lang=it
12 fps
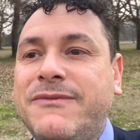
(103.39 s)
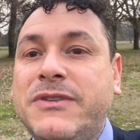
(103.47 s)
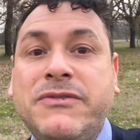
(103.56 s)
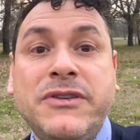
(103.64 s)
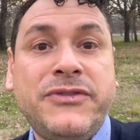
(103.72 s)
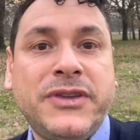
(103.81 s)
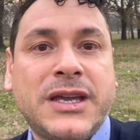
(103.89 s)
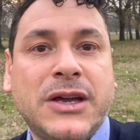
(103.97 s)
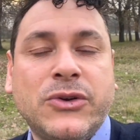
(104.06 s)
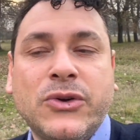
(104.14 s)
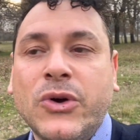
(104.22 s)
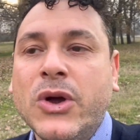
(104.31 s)

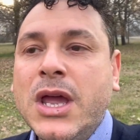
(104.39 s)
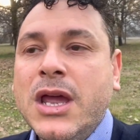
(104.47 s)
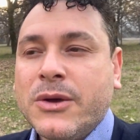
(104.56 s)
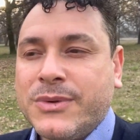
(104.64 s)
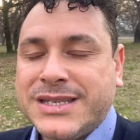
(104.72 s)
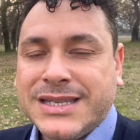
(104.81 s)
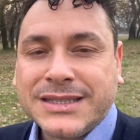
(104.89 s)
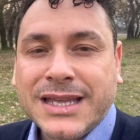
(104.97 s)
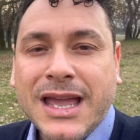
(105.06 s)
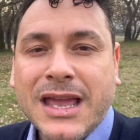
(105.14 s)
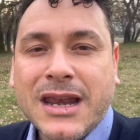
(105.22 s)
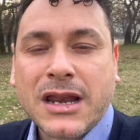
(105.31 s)
vivificano questa
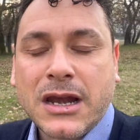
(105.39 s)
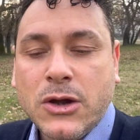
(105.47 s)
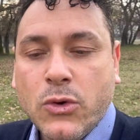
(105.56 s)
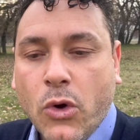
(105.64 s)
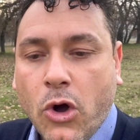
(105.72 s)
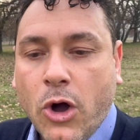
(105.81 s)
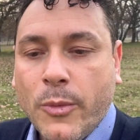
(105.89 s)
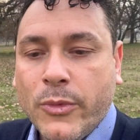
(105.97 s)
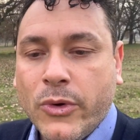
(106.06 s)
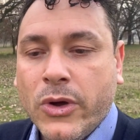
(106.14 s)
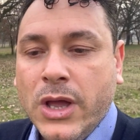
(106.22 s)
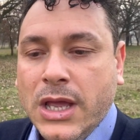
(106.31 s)
terra,
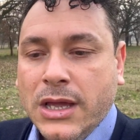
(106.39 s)
l'uomo,